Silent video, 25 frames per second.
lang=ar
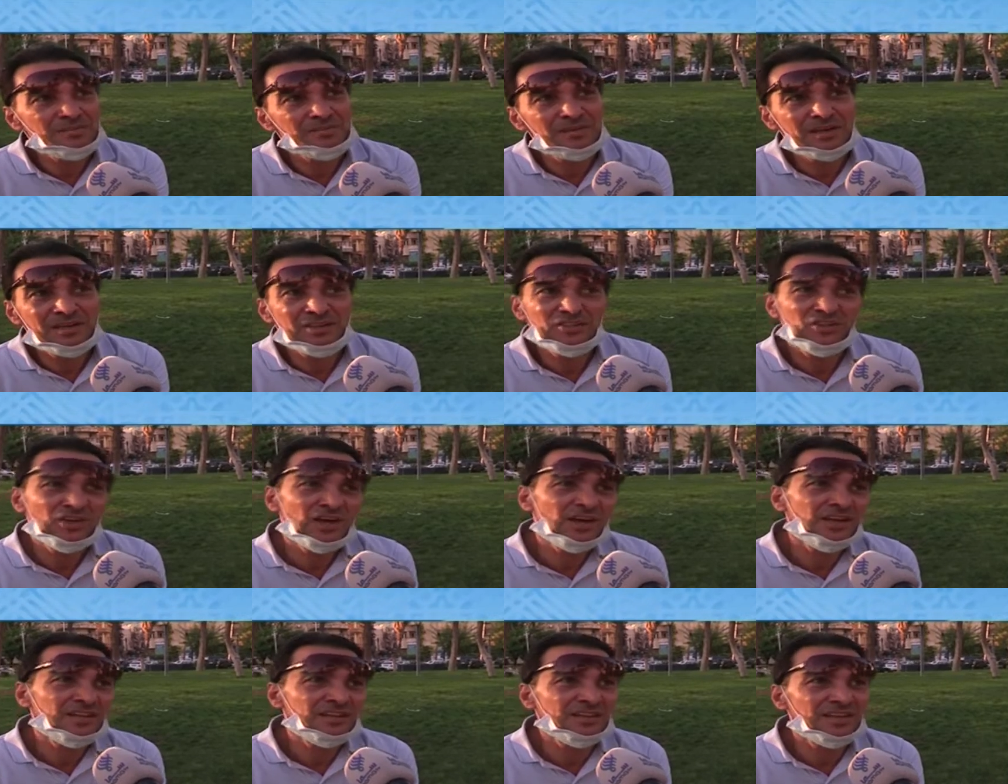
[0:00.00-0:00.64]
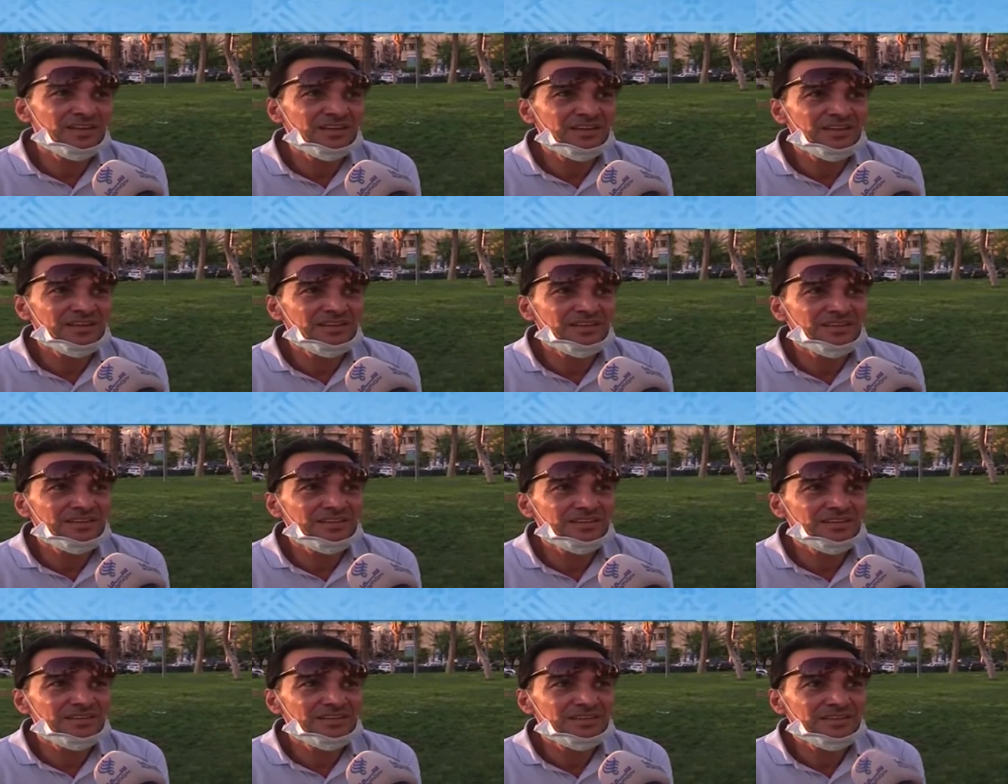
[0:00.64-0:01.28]
مع الشق الثاني
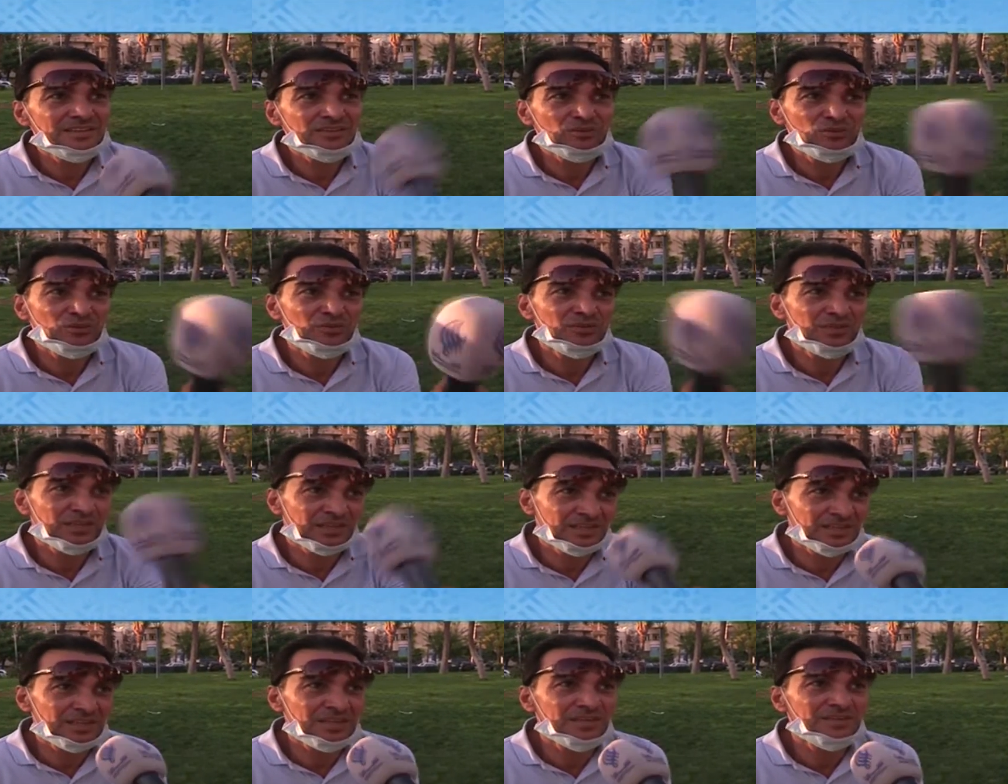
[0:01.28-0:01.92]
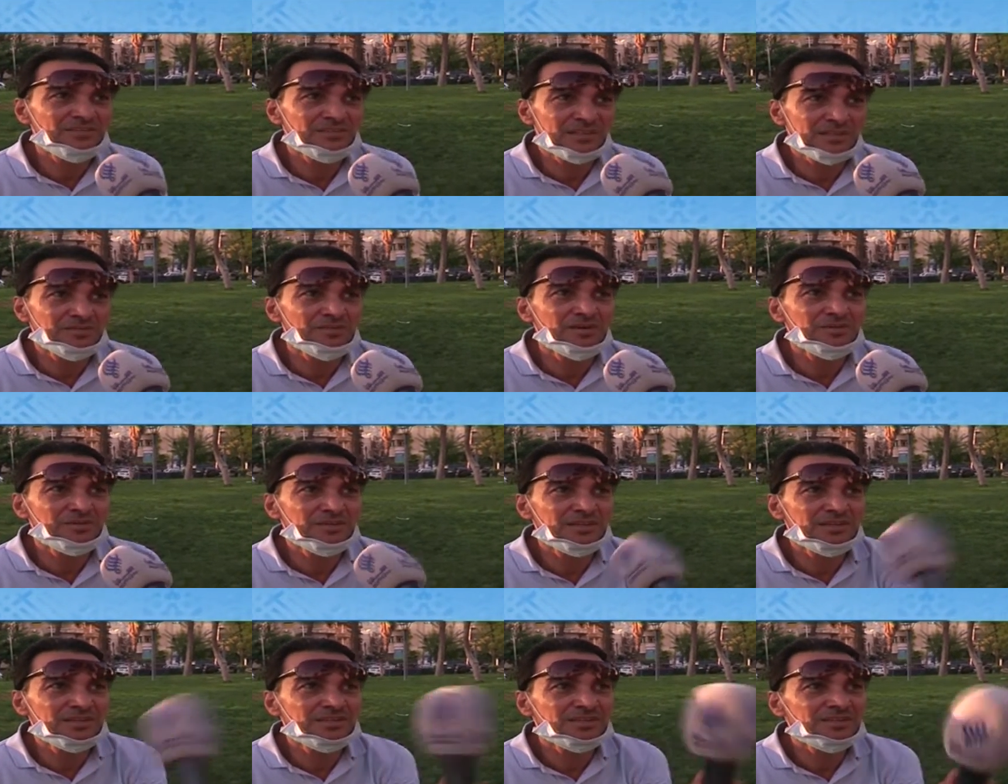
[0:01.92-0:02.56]
في اختلاف
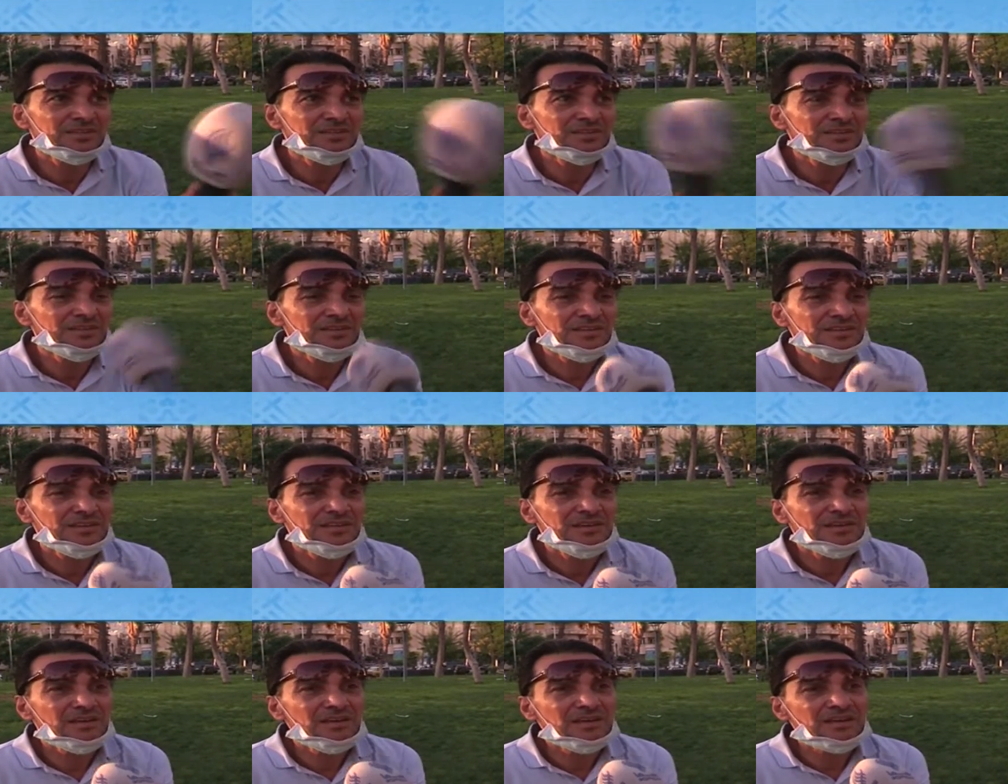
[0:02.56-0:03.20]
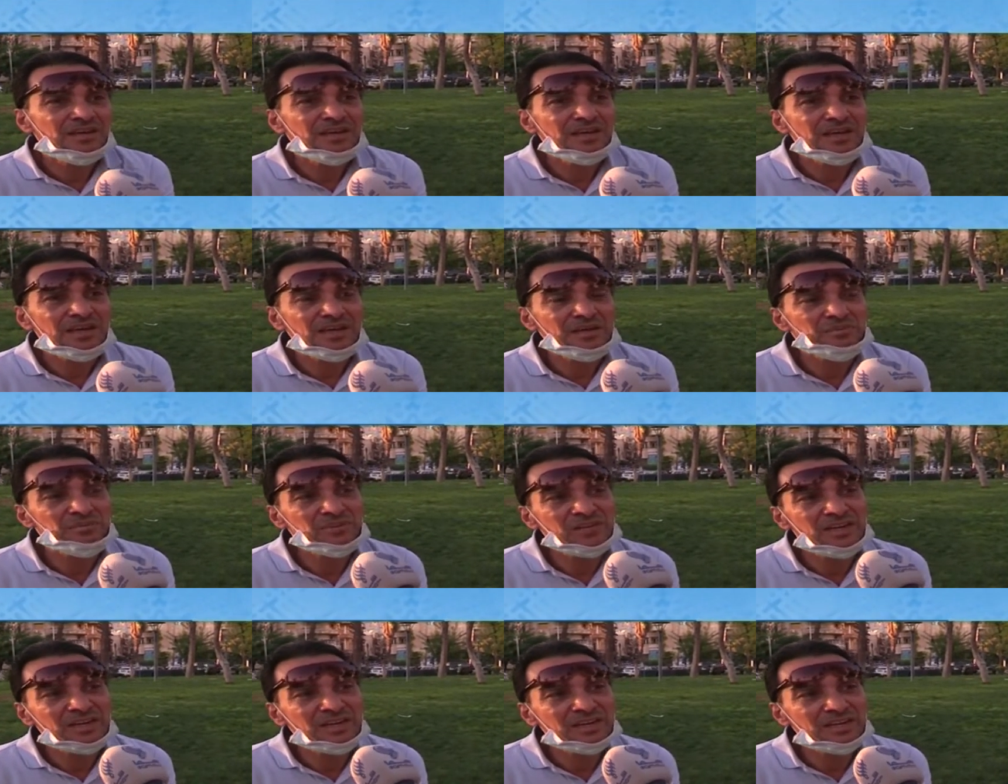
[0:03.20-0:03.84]
تماما ليش انا
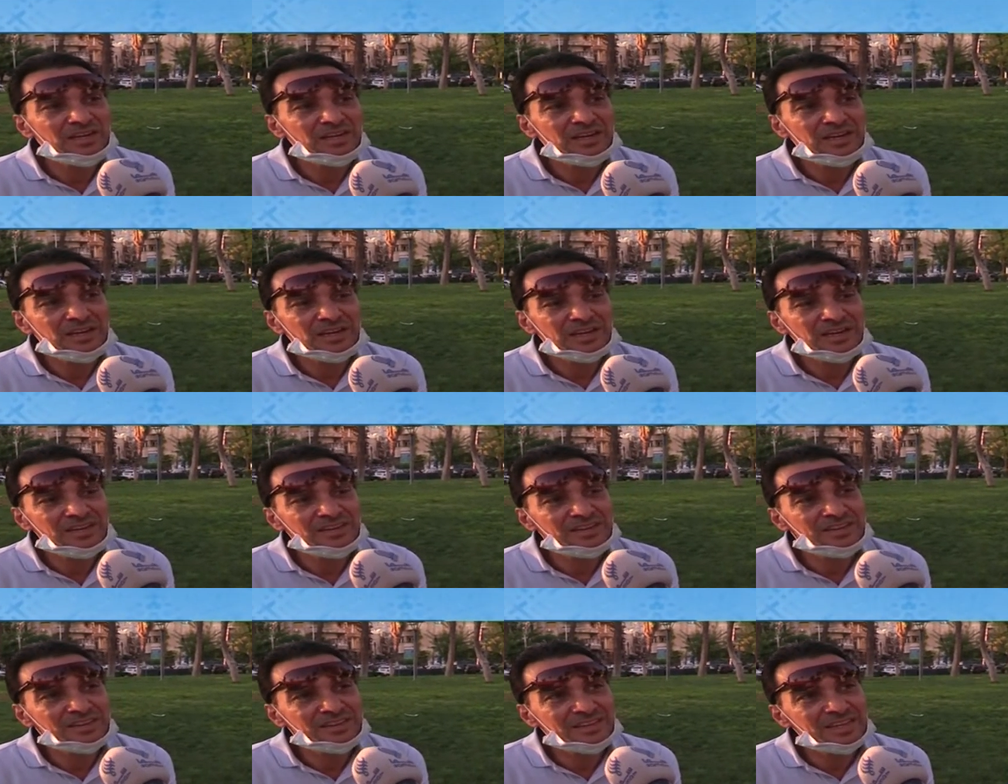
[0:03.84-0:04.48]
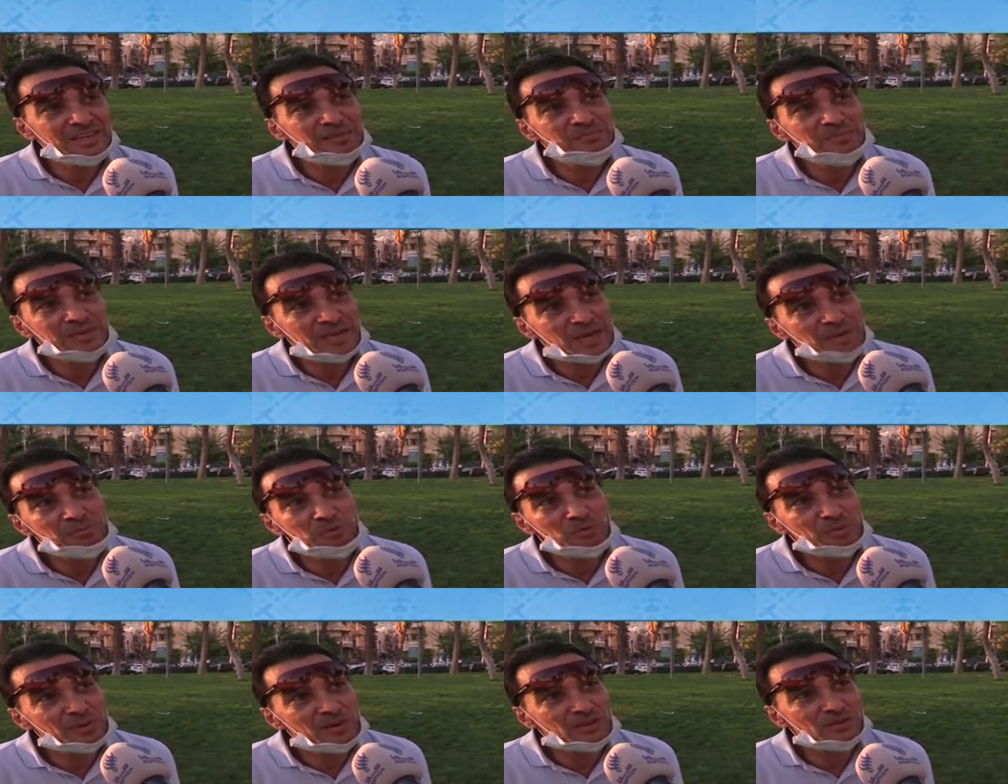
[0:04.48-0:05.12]
مشان اكيد الاثنين
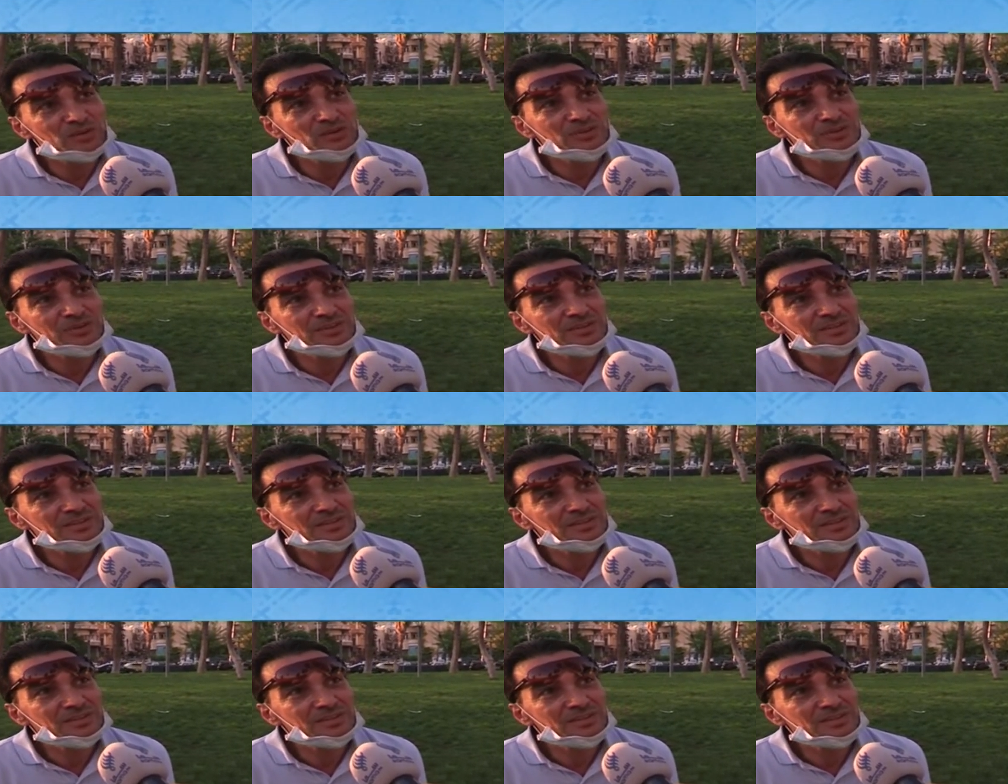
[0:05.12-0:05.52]
بيكملوا بعضهم